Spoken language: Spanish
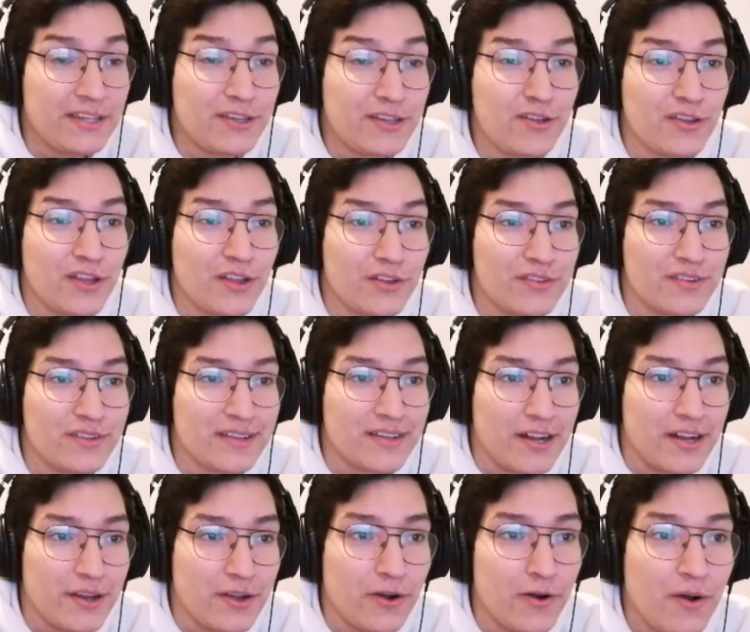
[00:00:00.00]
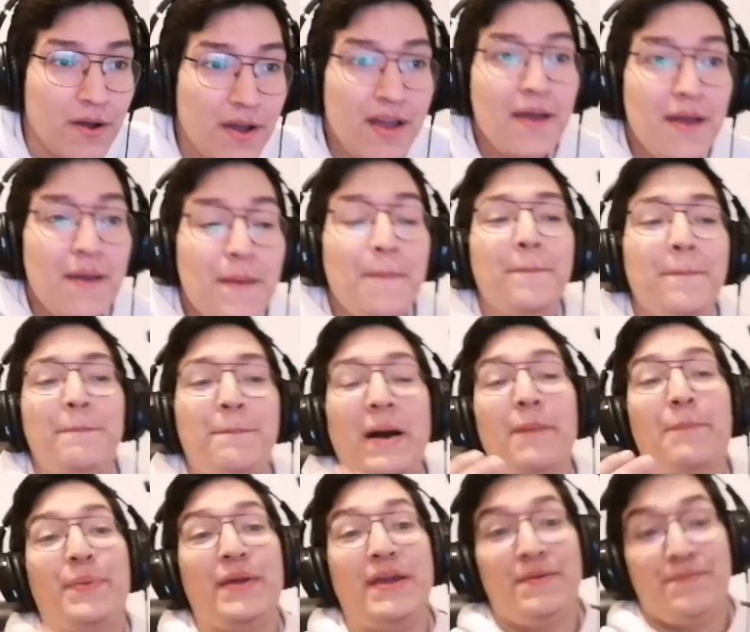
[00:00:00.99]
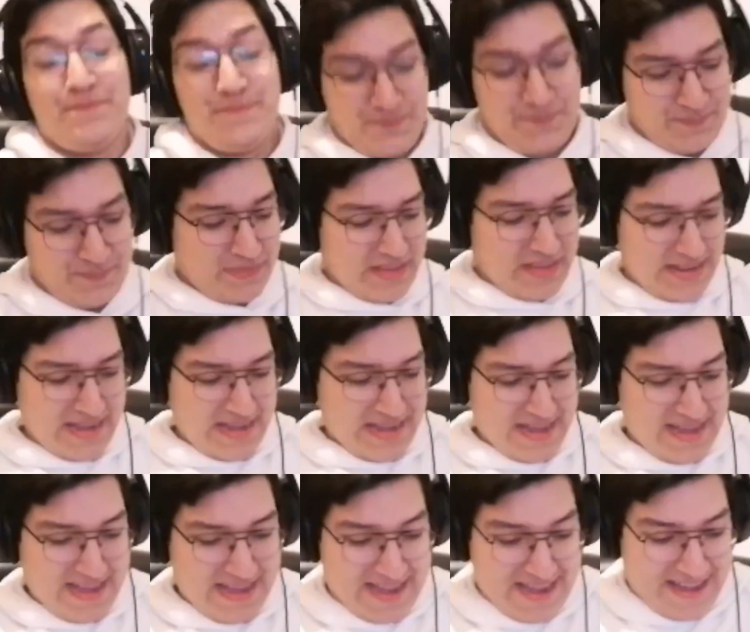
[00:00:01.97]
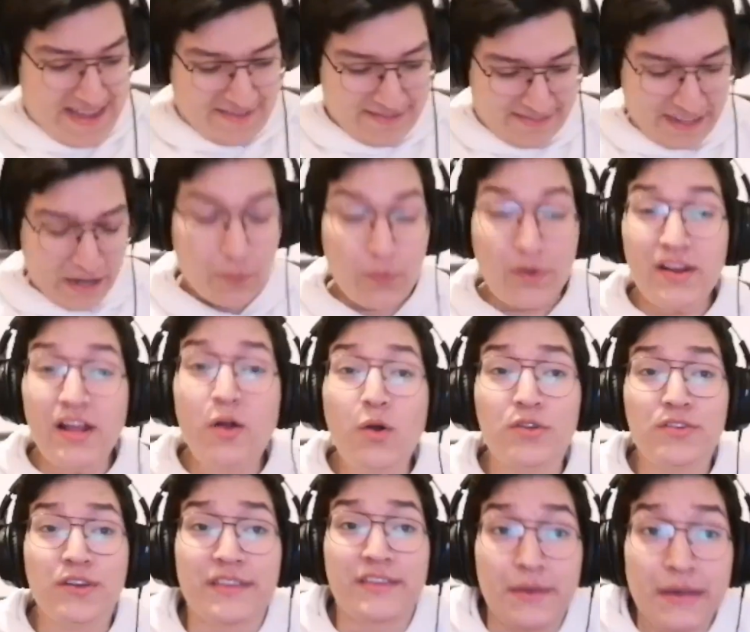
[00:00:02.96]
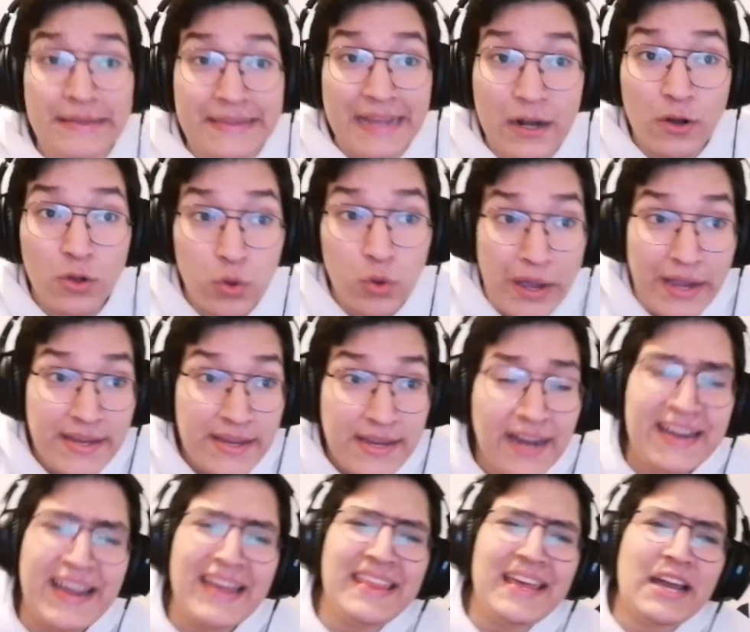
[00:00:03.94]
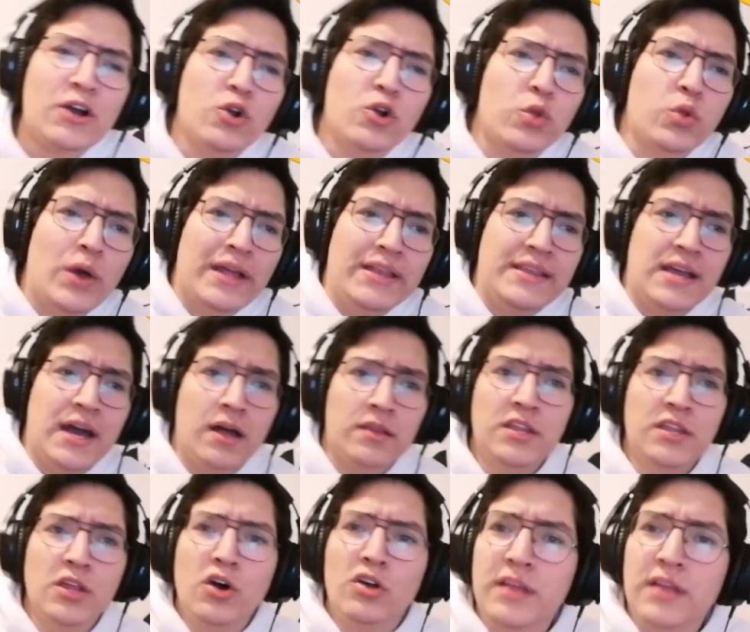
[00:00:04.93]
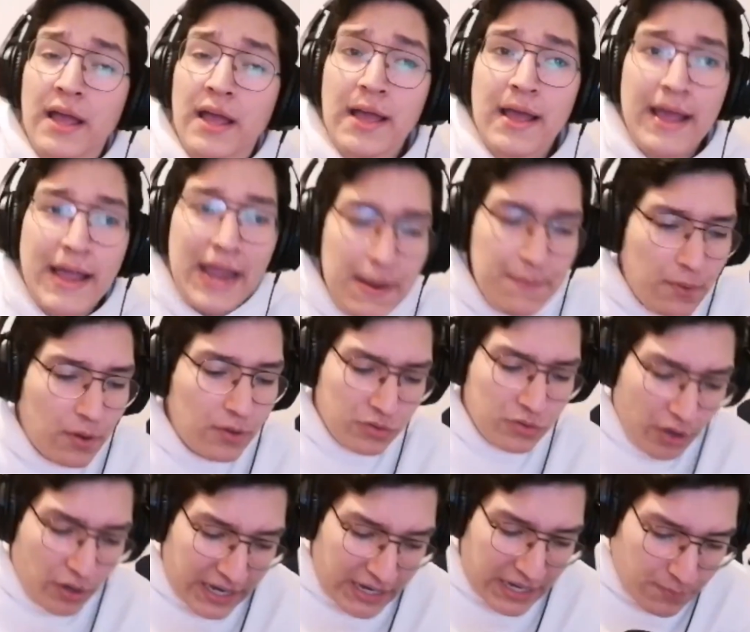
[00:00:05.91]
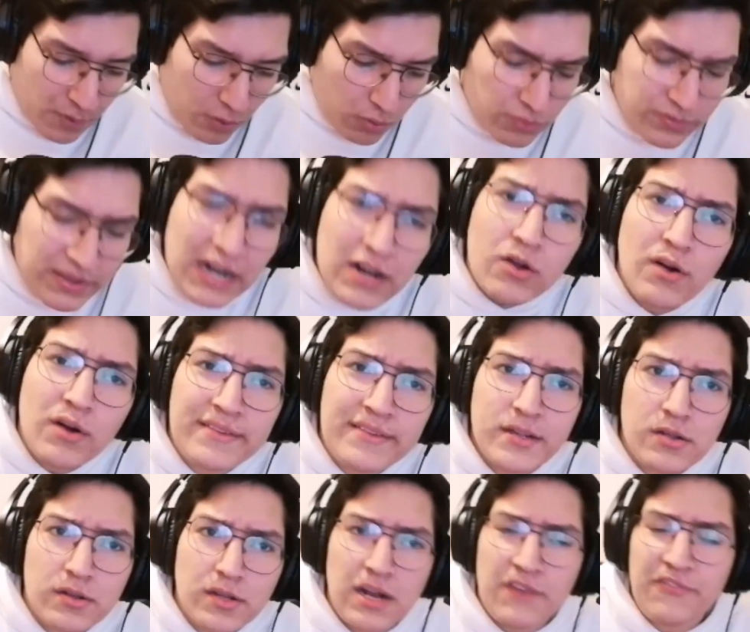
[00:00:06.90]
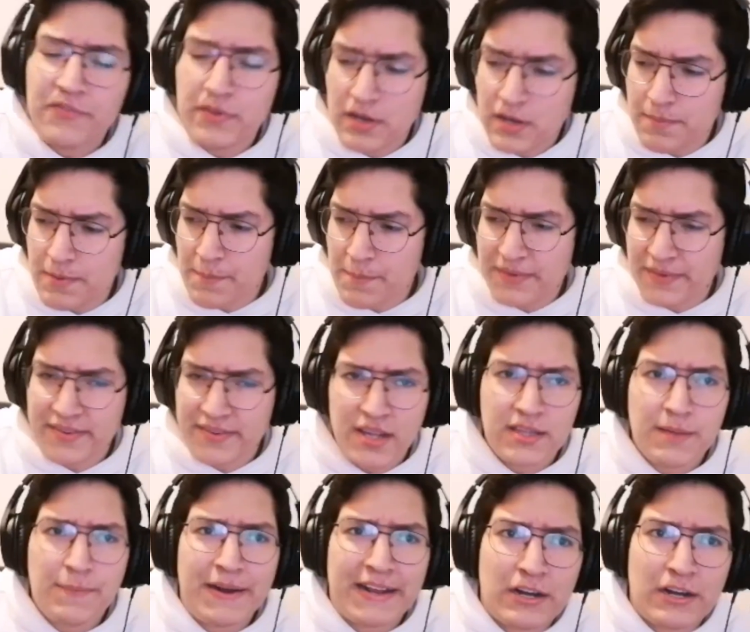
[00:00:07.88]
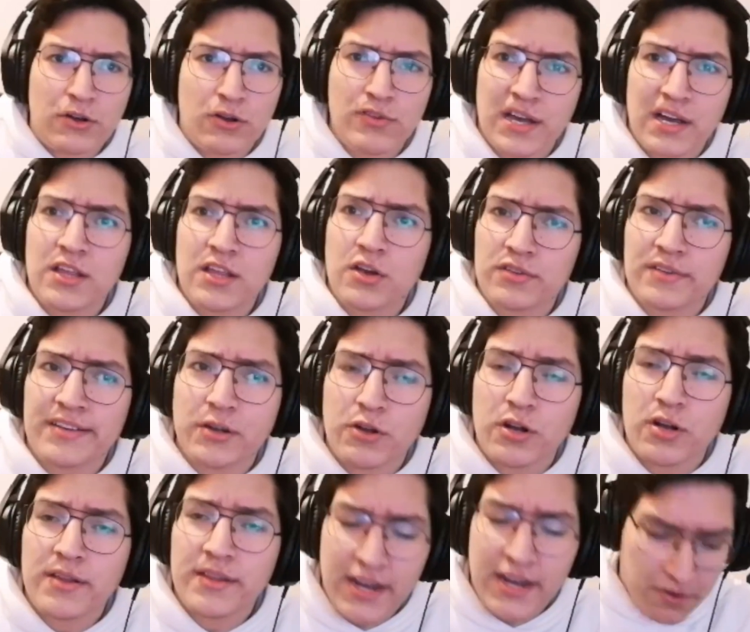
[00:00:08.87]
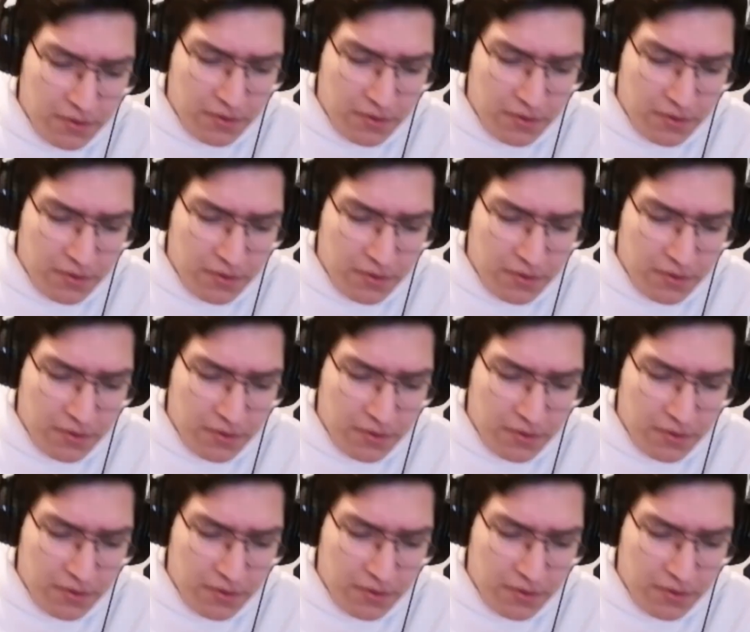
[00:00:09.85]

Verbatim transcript: de dónde salió. Papi, ¿te acuerdan cuando entrevisté a Ludueña? ¿Qué dijo Ludueña? ¿De dónde? nos queremos juntar con el señor, el presidente, para que nos diga de dónde salió el dinero.